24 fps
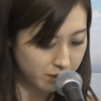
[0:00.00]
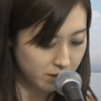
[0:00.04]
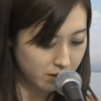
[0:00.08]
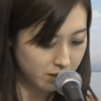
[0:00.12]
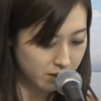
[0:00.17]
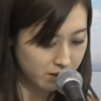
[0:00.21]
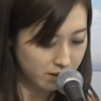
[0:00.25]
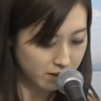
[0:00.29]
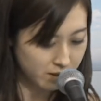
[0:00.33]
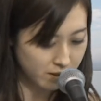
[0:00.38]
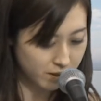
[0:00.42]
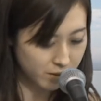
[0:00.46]

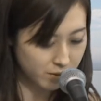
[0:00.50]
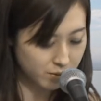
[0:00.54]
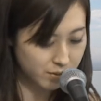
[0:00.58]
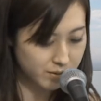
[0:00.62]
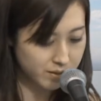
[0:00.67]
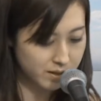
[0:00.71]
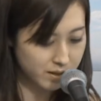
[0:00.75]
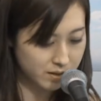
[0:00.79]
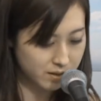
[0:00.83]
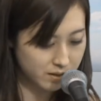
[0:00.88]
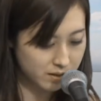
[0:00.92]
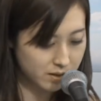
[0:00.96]
え4
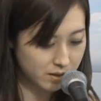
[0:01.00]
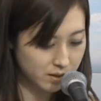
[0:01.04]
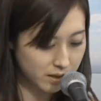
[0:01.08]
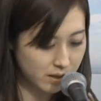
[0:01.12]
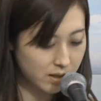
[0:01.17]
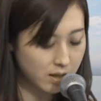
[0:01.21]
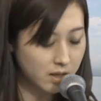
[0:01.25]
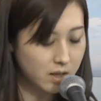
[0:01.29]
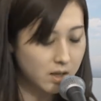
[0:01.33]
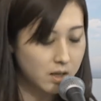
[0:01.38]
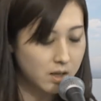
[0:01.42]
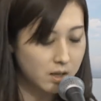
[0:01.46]
節から「
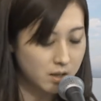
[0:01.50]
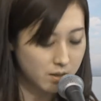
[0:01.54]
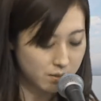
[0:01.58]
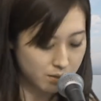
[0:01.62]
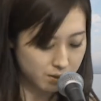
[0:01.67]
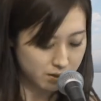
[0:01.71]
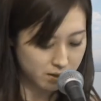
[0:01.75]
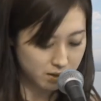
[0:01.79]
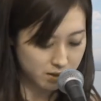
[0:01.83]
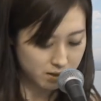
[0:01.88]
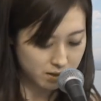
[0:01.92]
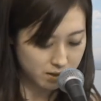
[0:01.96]

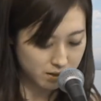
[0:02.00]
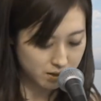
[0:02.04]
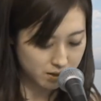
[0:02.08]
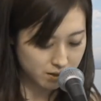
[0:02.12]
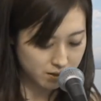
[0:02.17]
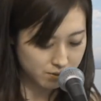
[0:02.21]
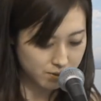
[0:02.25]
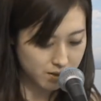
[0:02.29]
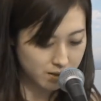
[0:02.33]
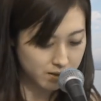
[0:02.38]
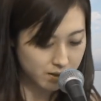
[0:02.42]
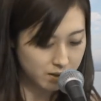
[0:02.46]
私
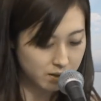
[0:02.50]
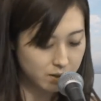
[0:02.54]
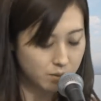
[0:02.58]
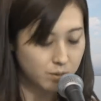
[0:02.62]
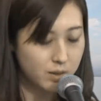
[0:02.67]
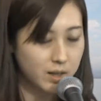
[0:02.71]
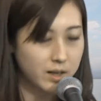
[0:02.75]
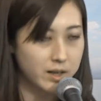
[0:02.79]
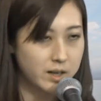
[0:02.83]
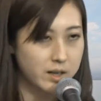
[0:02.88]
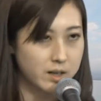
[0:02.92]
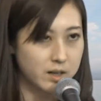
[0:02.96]
はあなたを
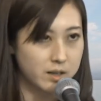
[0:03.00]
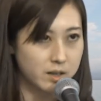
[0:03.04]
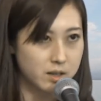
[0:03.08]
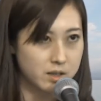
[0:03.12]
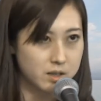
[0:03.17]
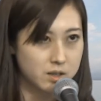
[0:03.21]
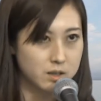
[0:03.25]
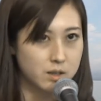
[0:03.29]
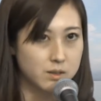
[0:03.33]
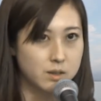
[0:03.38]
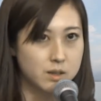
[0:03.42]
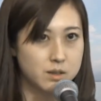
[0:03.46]
彼らに
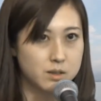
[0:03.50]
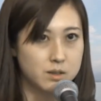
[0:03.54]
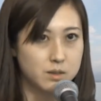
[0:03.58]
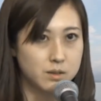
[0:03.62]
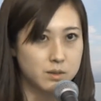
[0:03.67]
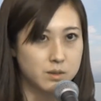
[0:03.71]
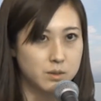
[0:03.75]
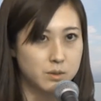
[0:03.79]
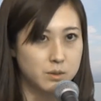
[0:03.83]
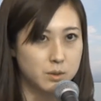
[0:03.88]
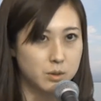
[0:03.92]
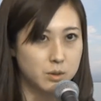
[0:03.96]
使わす」と
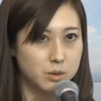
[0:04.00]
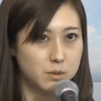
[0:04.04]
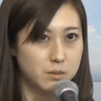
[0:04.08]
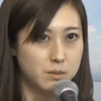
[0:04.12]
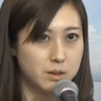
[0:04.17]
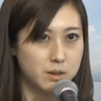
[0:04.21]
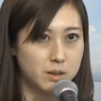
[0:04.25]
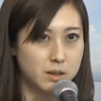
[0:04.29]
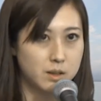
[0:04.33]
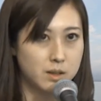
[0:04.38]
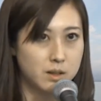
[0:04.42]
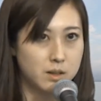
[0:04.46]
いう言葉
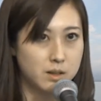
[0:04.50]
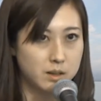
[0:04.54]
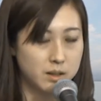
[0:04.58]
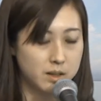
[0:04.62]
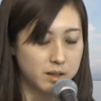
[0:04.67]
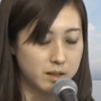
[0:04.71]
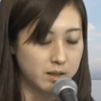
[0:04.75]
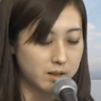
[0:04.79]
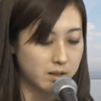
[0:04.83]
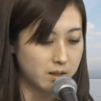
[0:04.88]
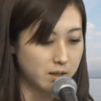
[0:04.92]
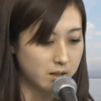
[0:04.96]
が与え
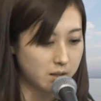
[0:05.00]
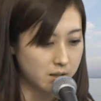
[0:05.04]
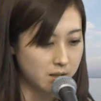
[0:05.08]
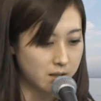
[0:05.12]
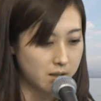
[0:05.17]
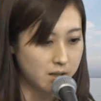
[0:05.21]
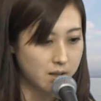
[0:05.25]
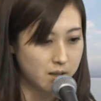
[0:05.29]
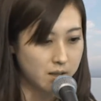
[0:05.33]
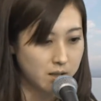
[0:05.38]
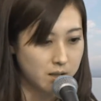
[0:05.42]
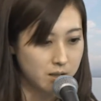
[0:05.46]
られて
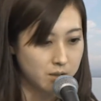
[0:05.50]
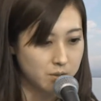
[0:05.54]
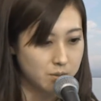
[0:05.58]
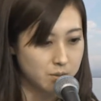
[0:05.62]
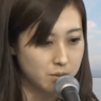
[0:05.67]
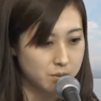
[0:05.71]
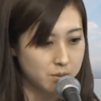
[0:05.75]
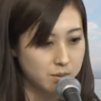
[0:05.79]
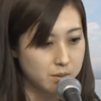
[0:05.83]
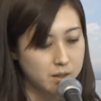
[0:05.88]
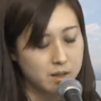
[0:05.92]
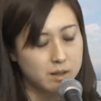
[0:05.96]

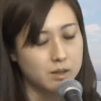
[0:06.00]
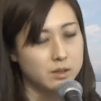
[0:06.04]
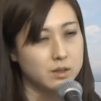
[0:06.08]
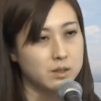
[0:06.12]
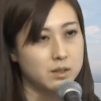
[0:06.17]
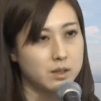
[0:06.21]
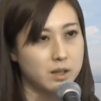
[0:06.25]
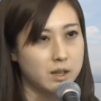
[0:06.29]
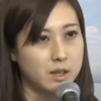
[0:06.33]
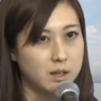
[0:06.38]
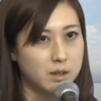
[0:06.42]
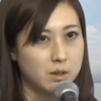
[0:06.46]
の確
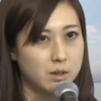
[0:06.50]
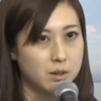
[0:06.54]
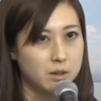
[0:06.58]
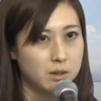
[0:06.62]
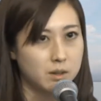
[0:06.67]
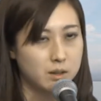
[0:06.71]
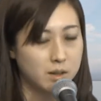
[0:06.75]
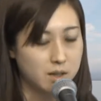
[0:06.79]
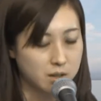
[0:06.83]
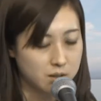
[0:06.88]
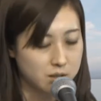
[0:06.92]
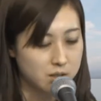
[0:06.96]
信
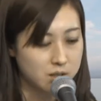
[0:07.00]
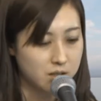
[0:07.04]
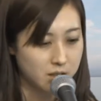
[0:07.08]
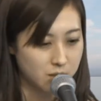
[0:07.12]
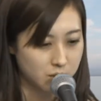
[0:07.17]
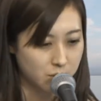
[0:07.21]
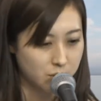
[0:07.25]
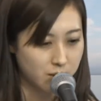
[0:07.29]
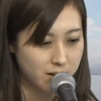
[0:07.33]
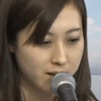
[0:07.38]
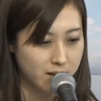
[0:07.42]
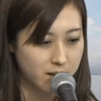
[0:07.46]
確信
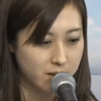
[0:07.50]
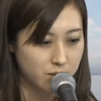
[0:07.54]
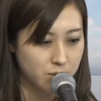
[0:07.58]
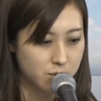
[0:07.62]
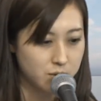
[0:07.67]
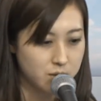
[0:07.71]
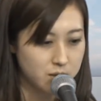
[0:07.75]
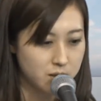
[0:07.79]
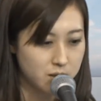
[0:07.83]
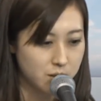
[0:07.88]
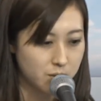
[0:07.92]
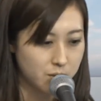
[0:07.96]
と平安のう
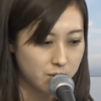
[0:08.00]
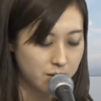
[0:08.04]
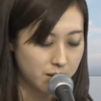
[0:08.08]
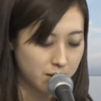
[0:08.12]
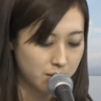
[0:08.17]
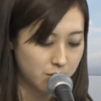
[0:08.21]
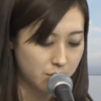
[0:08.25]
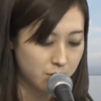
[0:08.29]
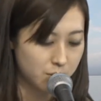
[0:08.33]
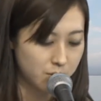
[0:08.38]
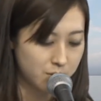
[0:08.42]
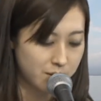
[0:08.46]
ちに行く
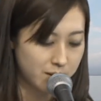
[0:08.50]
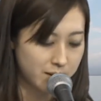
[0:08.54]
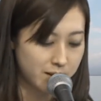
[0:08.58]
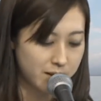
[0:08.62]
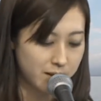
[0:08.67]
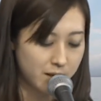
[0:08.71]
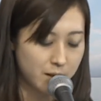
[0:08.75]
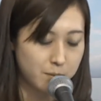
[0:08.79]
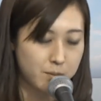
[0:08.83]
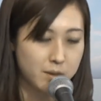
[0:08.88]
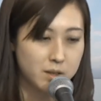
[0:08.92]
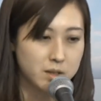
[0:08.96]
ことがで
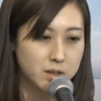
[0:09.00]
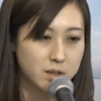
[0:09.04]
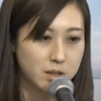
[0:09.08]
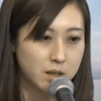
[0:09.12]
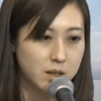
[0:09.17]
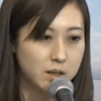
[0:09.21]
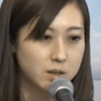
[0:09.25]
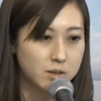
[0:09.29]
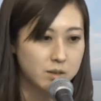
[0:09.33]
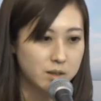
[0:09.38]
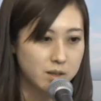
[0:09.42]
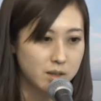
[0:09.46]
きました
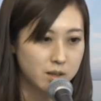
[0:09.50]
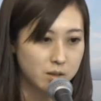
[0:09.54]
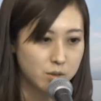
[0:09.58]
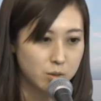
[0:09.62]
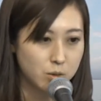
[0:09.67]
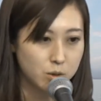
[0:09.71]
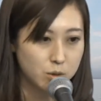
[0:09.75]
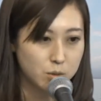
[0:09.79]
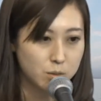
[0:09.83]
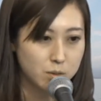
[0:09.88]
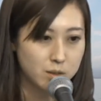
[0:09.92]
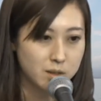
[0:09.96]
世代の子
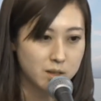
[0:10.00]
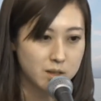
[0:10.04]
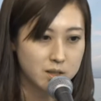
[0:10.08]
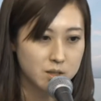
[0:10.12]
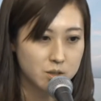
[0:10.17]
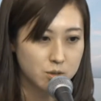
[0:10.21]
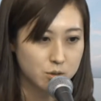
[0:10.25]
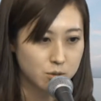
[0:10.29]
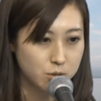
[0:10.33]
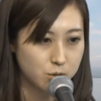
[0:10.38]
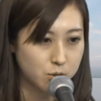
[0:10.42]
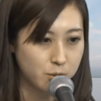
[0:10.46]
どもたち
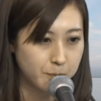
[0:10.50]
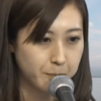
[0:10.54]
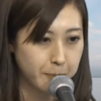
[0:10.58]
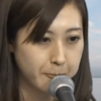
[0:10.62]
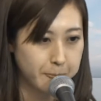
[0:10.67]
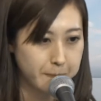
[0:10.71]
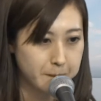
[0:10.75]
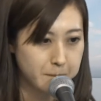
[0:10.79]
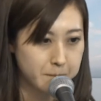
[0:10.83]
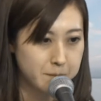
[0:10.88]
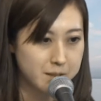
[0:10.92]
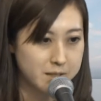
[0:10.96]
との
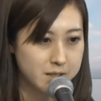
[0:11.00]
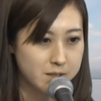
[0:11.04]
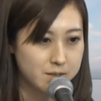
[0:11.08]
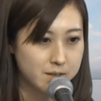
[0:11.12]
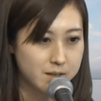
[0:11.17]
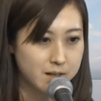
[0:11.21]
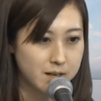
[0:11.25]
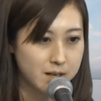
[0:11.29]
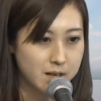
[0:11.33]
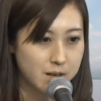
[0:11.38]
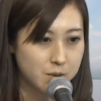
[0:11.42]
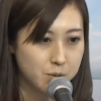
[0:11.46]
交わ
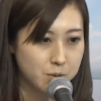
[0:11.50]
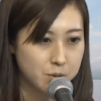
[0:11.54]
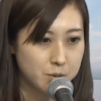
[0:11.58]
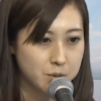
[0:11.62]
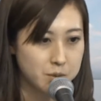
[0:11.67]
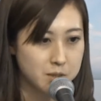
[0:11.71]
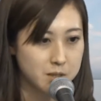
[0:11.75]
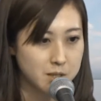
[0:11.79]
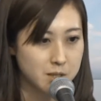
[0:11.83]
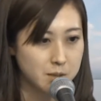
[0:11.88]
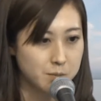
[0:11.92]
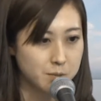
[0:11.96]
りを通し
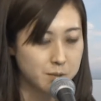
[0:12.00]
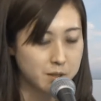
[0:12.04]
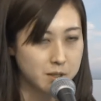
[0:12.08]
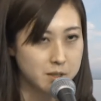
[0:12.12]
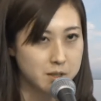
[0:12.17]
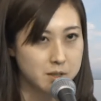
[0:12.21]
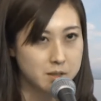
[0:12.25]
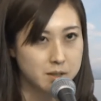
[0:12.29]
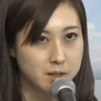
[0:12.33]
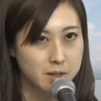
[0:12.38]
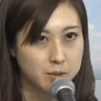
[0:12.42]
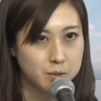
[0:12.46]
てもです
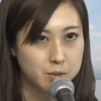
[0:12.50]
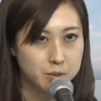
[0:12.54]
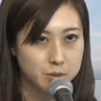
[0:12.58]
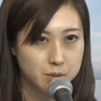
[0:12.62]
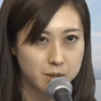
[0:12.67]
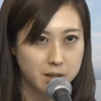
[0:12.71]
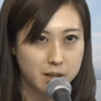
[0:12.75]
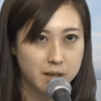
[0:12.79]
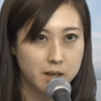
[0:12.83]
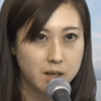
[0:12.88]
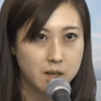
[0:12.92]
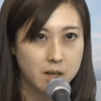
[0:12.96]
ね本当
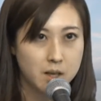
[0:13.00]
に